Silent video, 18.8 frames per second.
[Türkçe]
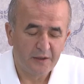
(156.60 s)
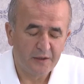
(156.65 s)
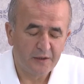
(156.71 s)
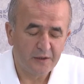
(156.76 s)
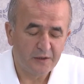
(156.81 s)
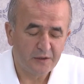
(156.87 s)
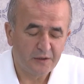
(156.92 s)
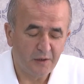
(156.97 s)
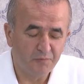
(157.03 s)

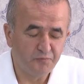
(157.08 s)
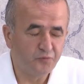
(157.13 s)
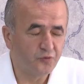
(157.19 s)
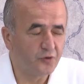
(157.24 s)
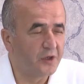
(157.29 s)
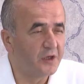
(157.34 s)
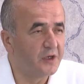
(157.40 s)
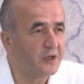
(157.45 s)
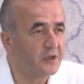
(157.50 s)
E, tabii
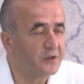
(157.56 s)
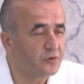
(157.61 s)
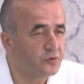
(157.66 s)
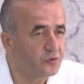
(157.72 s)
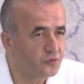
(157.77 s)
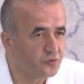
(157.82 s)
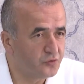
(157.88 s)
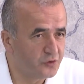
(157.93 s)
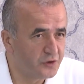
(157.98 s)
buraya
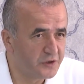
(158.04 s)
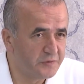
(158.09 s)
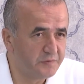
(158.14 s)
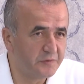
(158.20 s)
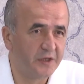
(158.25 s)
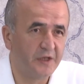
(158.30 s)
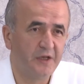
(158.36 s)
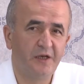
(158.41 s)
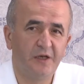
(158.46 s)

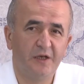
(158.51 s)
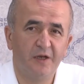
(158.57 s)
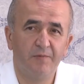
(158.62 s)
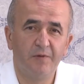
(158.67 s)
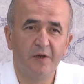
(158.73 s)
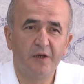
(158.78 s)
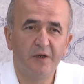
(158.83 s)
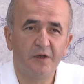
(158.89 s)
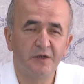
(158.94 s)
turizmi de
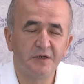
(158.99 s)
eklemek